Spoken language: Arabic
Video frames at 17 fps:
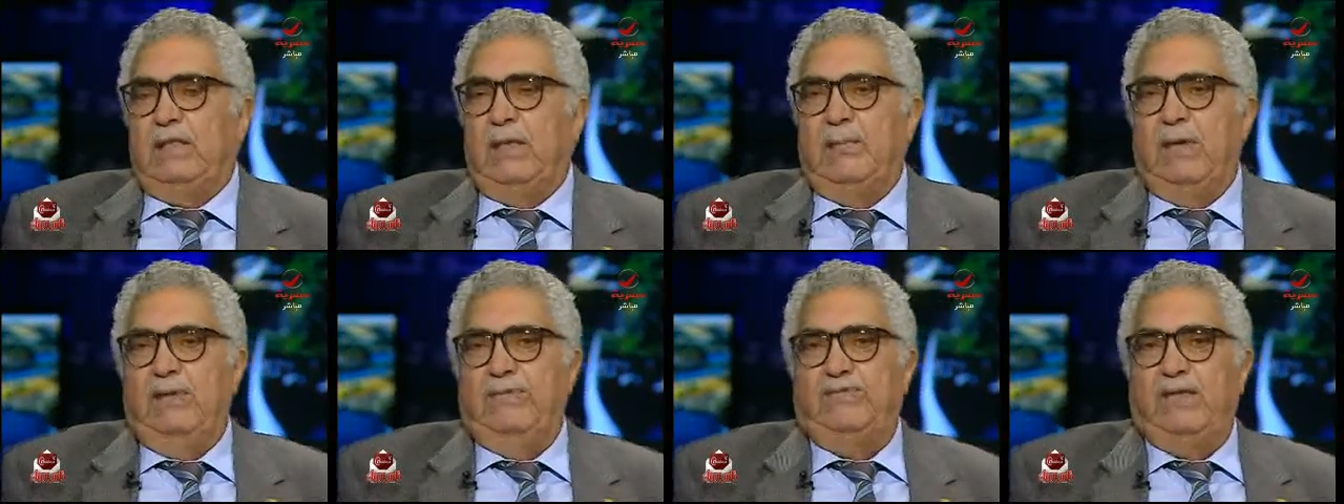
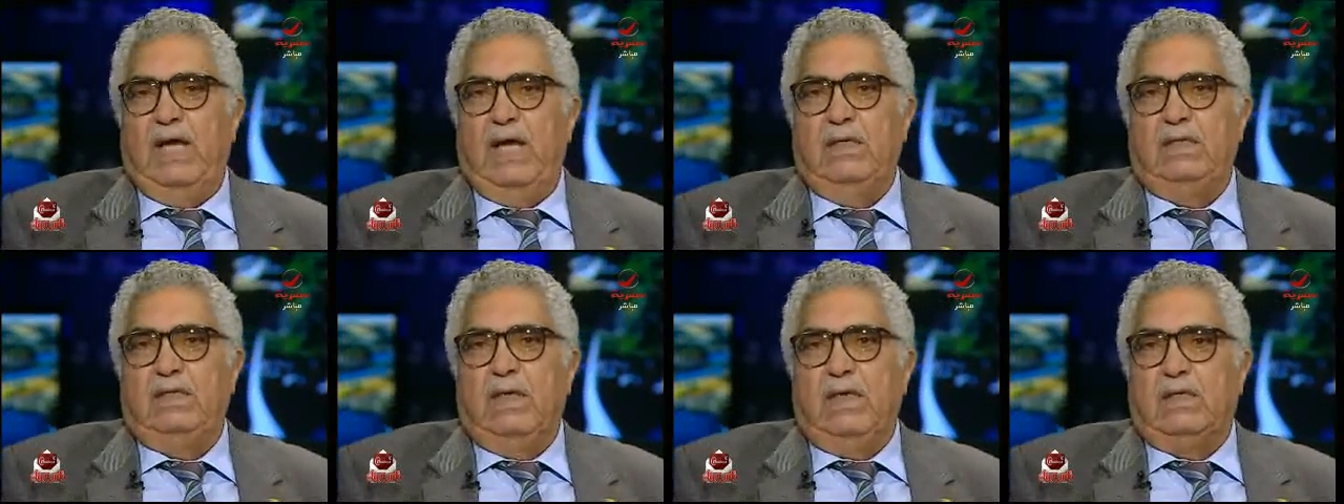طبعا في
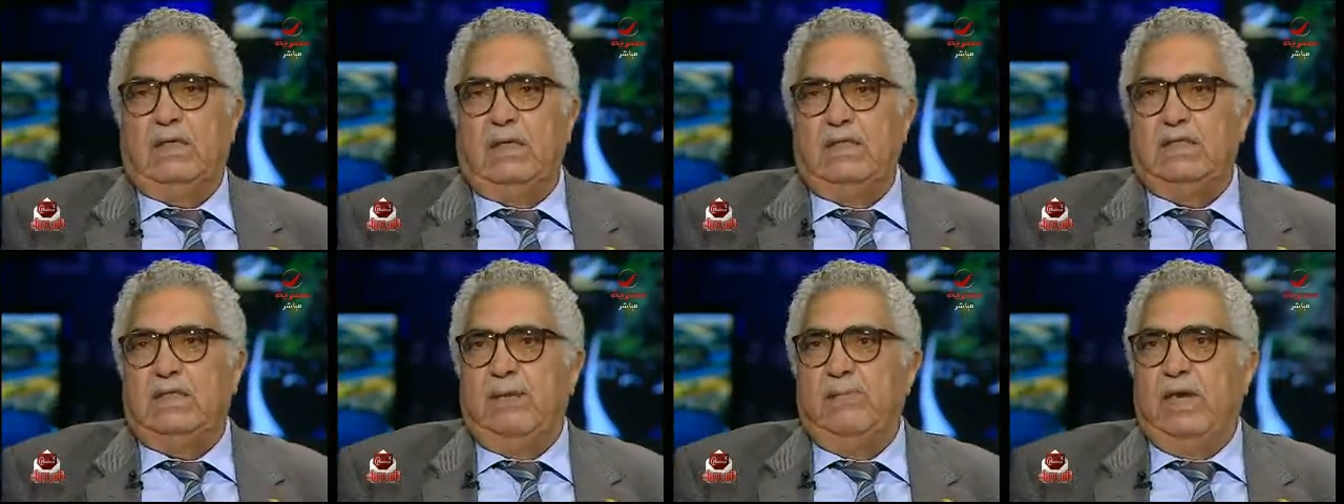عهد
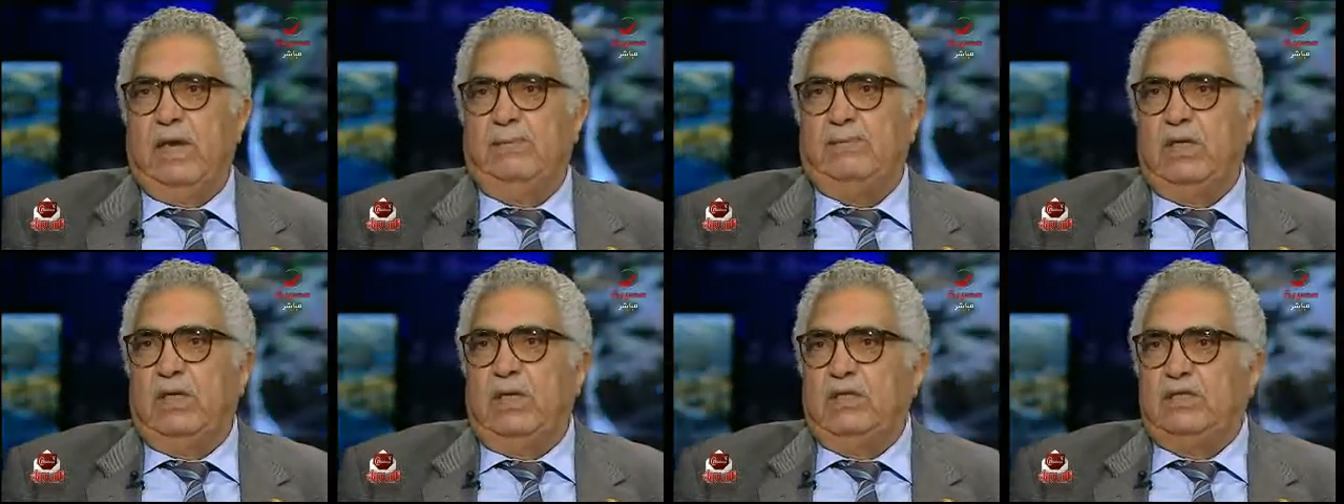الرئيس جمال
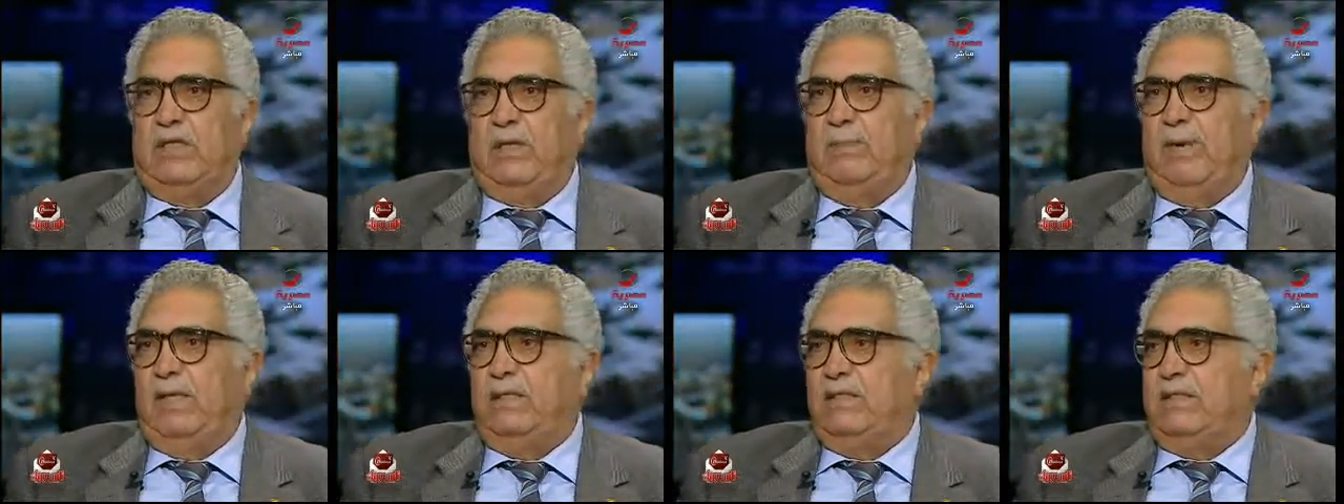عبد الناصر
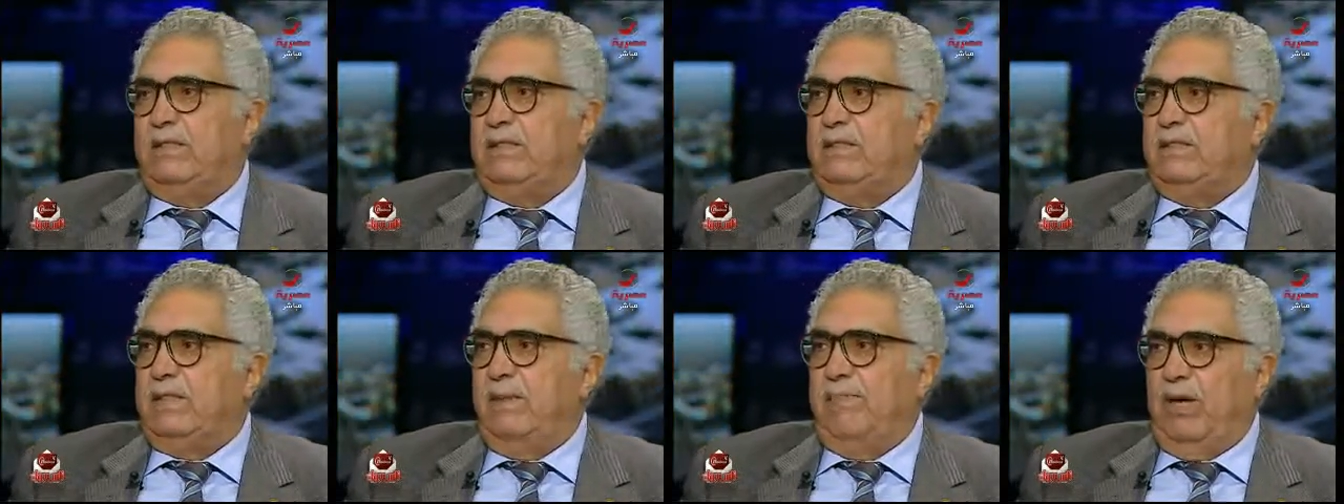بعد
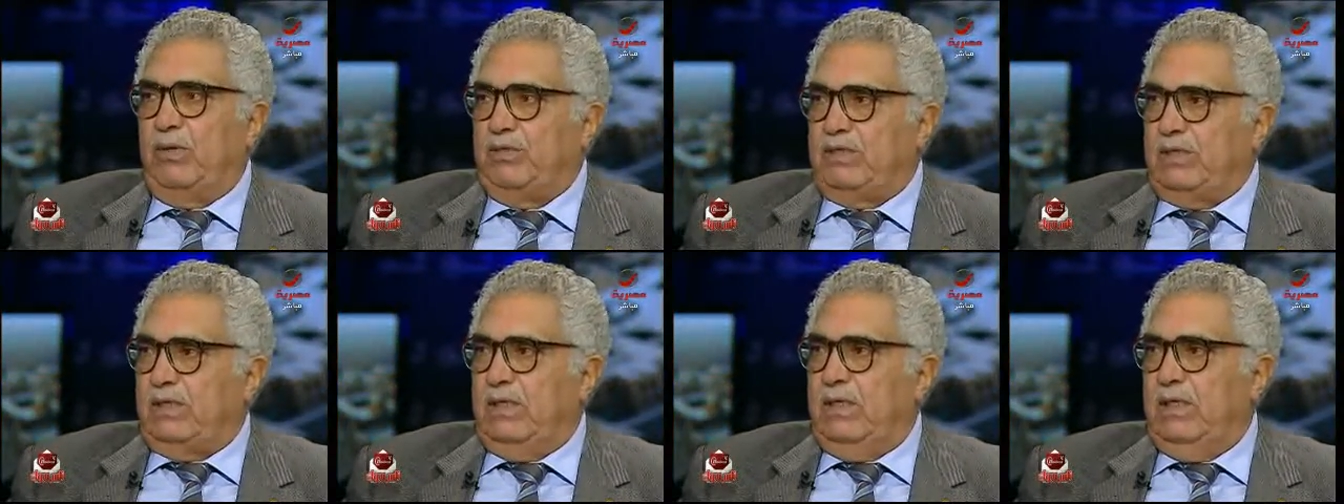
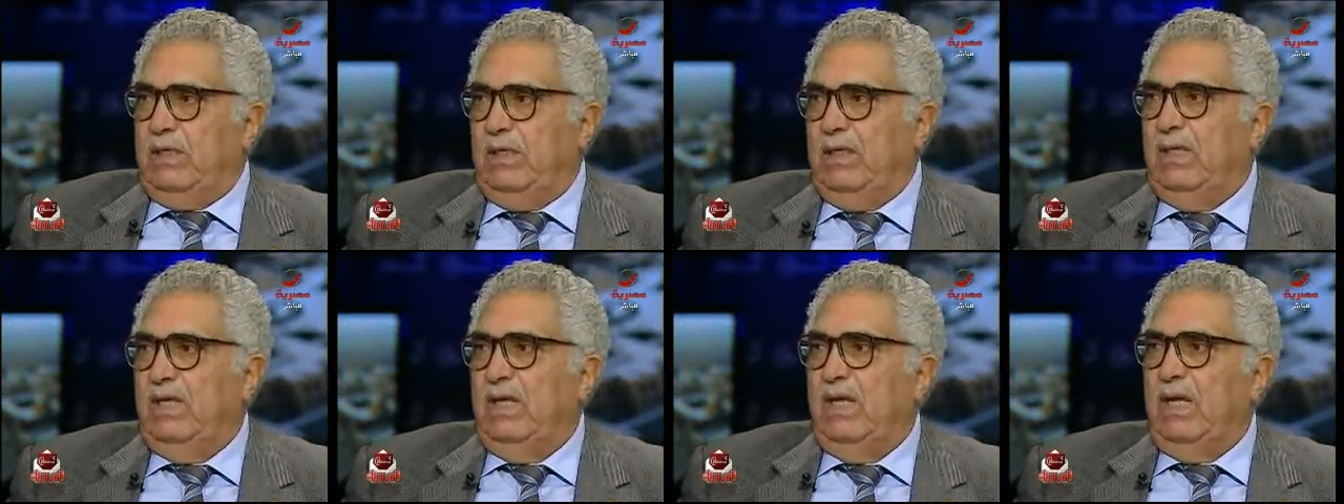67